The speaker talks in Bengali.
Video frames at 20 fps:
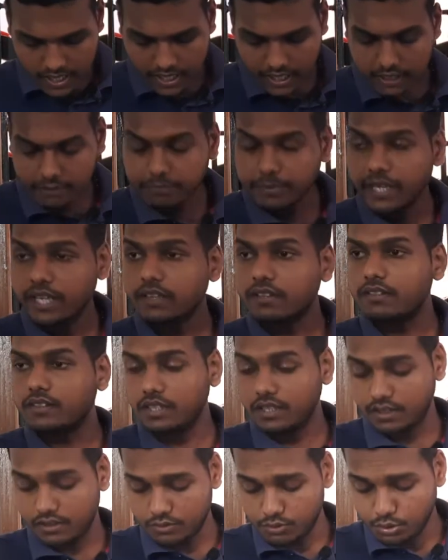এক
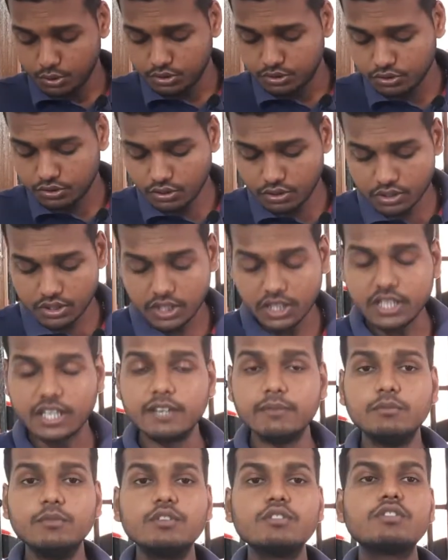ব্যক্তি উত্তর
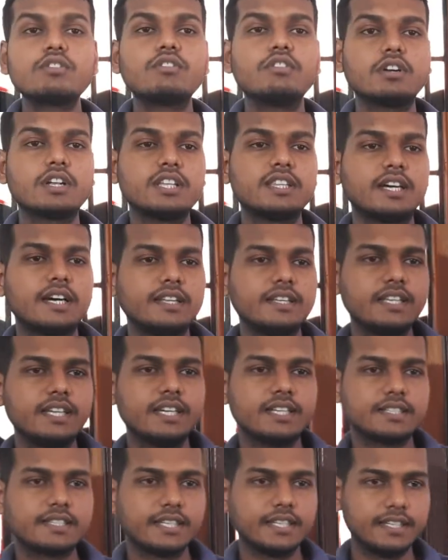দিকে মুখ করে দাঁড়িয়ে
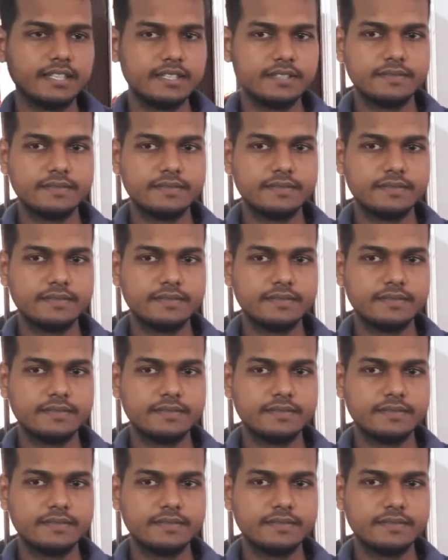আছে